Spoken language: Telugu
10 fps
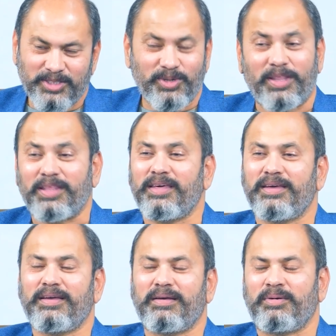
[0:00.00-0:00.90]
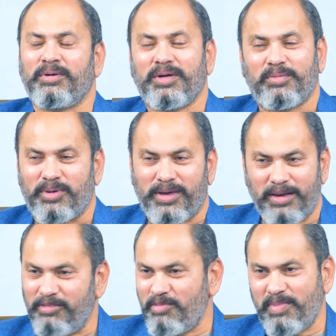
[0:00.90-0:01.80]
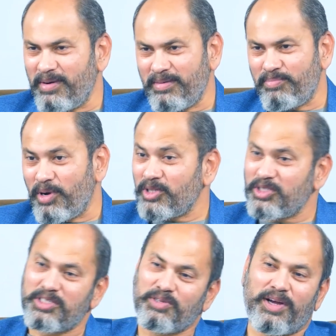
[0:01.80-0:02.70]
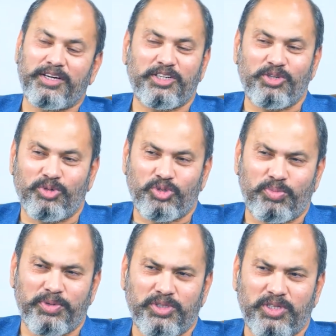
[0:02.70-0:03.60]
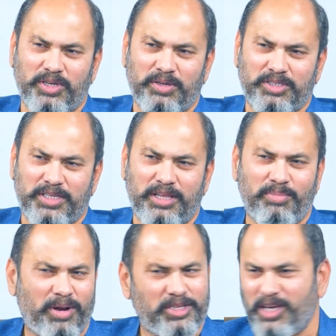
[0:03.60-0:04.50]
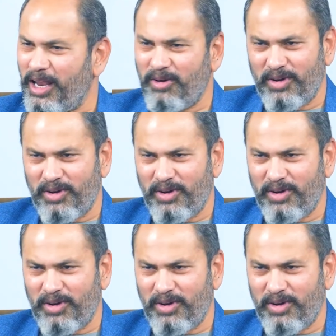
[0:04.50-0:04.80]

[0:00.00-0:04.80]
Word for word: సో అందుకే ముఖ్యంగా విమెన్ పాజిటివ్ యాటిట్యూడ్ చూపించే సందర్భాలు చాలా